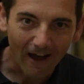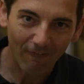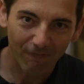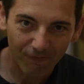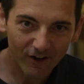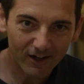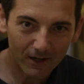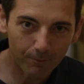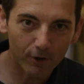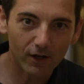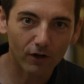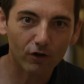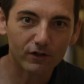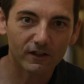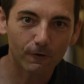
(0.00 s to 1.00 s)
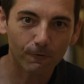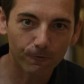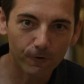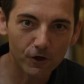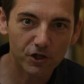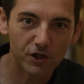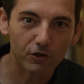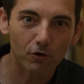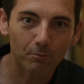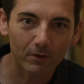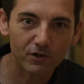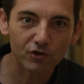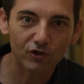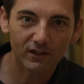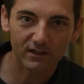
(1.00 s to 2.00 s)
a fare poi le cose difficili con
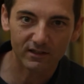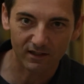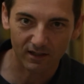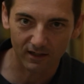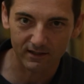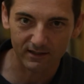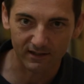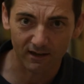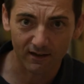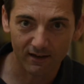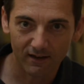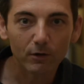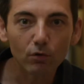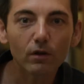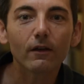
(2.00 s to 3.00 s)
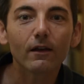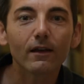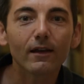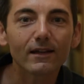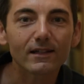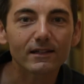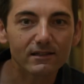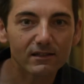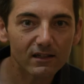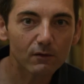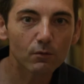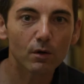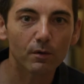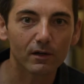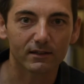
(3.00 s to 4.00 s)
maggiore destrezza. Per cui
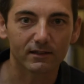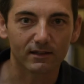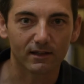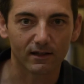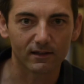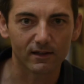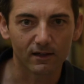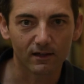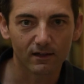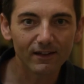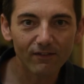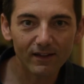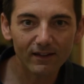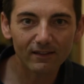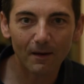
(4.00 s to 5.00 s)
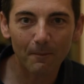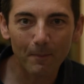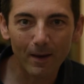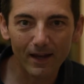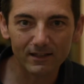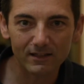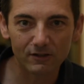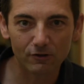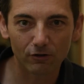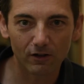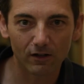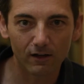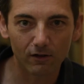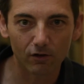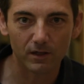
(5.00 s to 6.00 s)
segui quella strada, diventa maestro
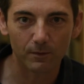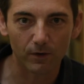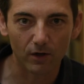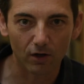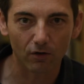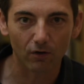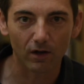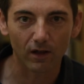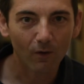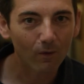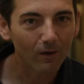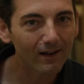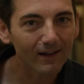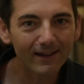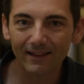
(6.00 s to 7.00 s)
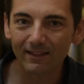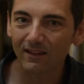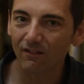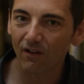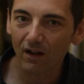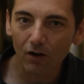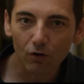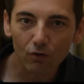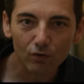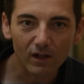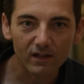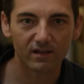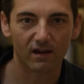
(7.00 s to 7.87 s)
delle cose piccole, quelle grandi vengono da